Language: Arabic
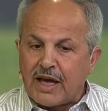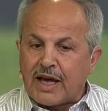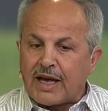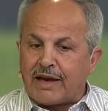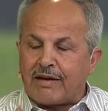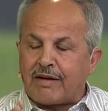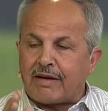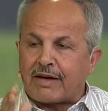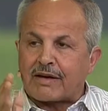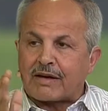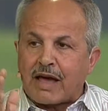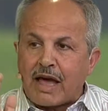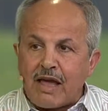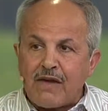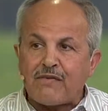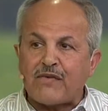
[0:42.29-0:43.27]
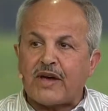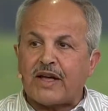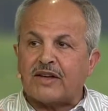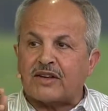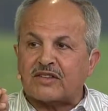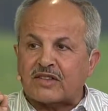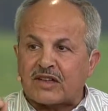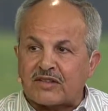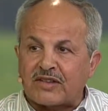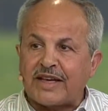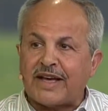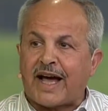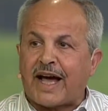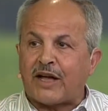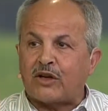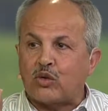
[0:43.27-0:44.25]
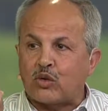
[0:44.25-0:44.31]
اللي كيف نستطيع
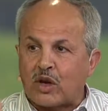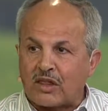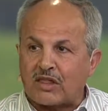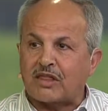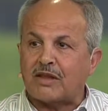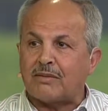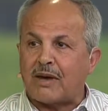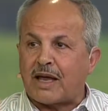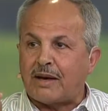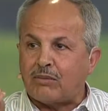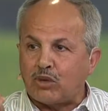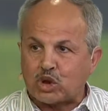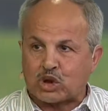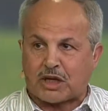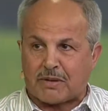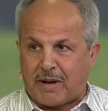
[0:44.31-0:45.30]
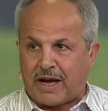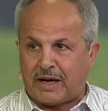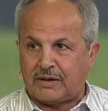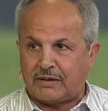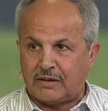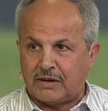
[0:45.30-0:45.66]
أن ننظم المجتمع